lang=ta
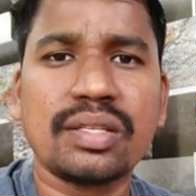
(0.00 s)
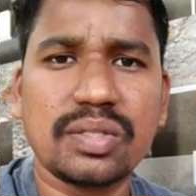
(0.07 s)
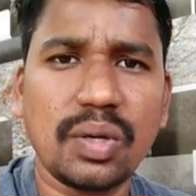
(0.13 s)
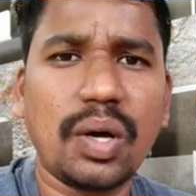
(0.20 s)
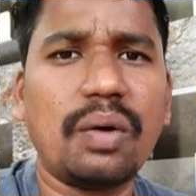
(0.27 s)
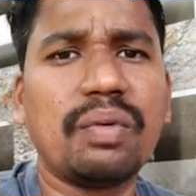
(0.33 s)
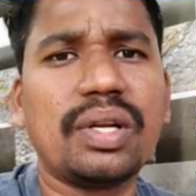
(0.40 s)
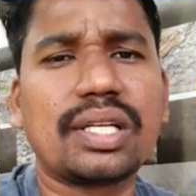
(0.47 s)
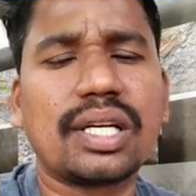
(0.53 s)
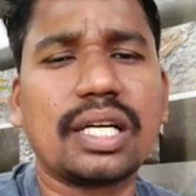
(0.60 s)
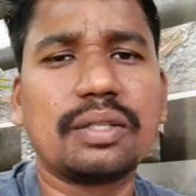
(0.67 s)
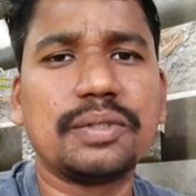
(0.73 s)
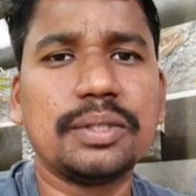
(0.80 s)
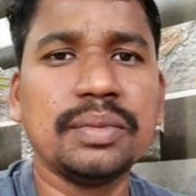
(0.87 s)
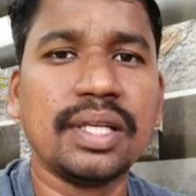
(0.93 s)
ஸோ
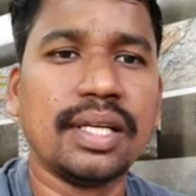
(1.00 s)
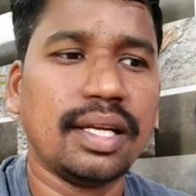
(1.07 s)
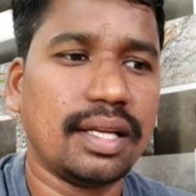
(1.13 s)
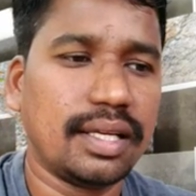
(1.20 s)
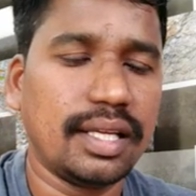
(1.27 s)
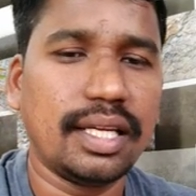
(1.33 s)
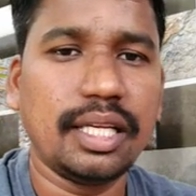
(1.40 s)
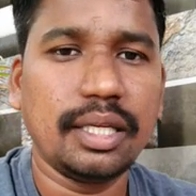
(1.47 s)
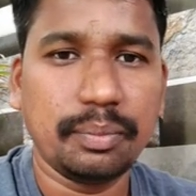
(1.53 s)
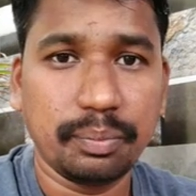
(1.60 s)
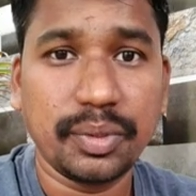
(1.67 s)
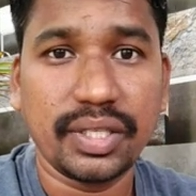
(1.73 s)
அவங்களுக்காகவும் நிறைய இப்போ